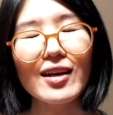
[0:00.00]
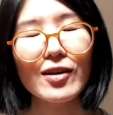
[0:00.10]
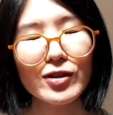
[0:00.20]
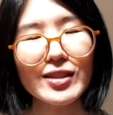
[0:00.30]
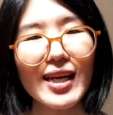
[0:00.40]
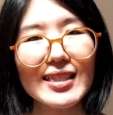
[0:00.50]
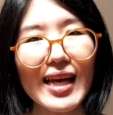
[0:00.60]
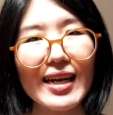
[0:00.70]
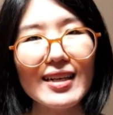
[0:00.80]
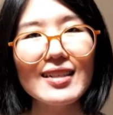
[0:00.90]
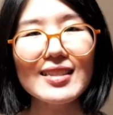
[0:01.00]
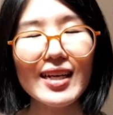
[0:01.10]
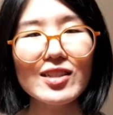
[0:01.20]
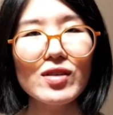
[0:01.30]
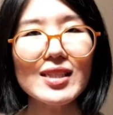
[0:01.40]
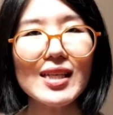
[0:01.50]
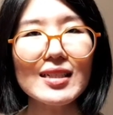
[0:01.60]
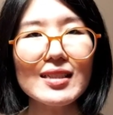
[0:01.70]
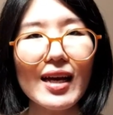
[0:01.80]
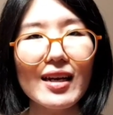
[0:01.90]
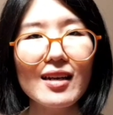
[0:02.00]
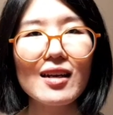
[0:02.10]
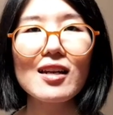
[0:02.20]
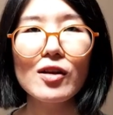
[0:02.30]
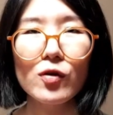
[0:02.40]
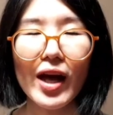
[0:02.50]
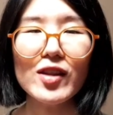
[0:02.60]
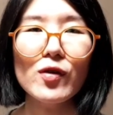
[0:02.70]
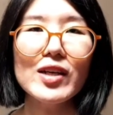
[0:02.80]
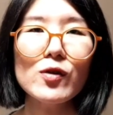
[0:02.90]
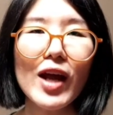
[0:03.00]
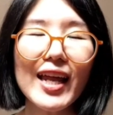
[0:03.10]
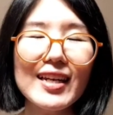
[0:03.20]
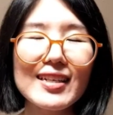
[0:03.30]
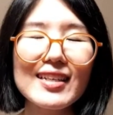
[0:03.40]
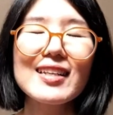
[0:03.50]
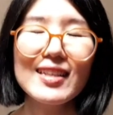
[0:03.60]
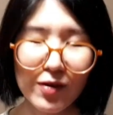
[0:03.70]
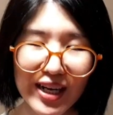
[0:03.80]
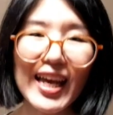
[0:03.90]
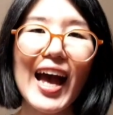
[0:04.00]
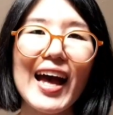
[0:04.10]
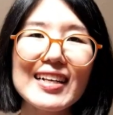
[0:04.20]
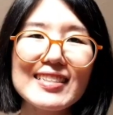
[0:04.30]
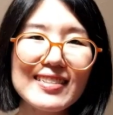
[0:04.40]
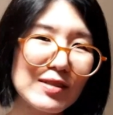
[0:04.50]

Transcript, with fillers: คนสร้างสรรค์ใช้ชีวิตสร้างสรรค์ดูแลตัวเองทุกท่านสวัสดีค่ะ